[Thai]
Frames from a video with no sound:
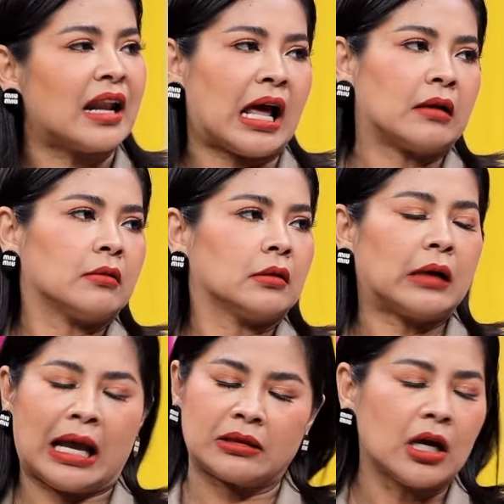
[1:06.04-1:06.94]
นะ
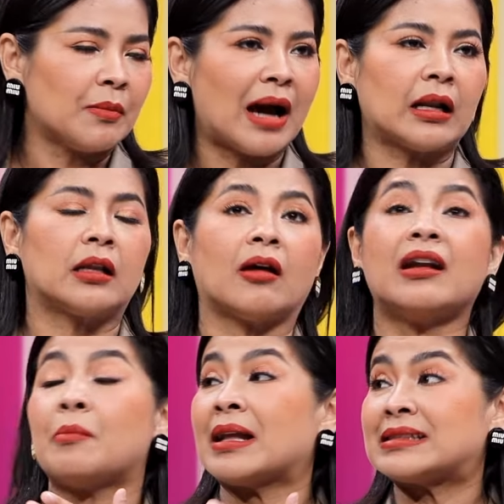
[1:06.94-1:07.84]
งานเยอะมากเลยแล้วก็
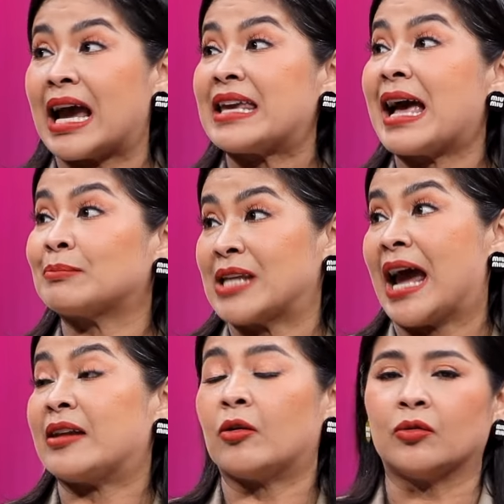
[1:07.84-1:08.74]
เลยมั่นใจย่ามใจ
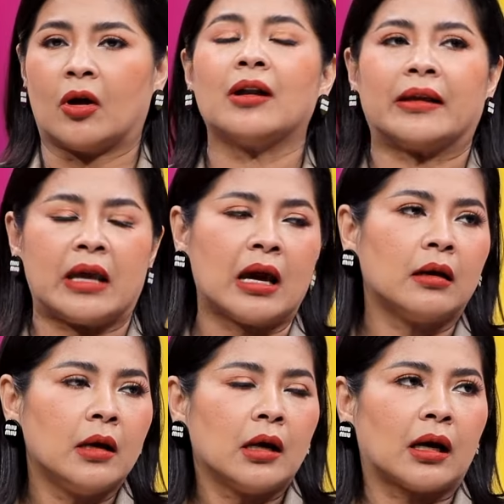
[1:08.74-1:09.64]
นะลูกเนาะอะไรเงี้ย
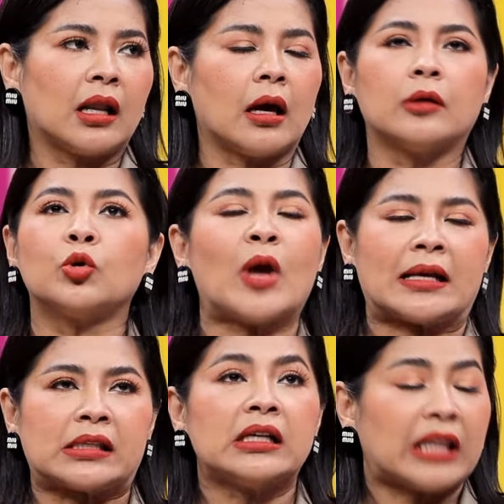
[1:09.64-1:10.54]
ก็เลยเอาทุกอย่างซื้อแต่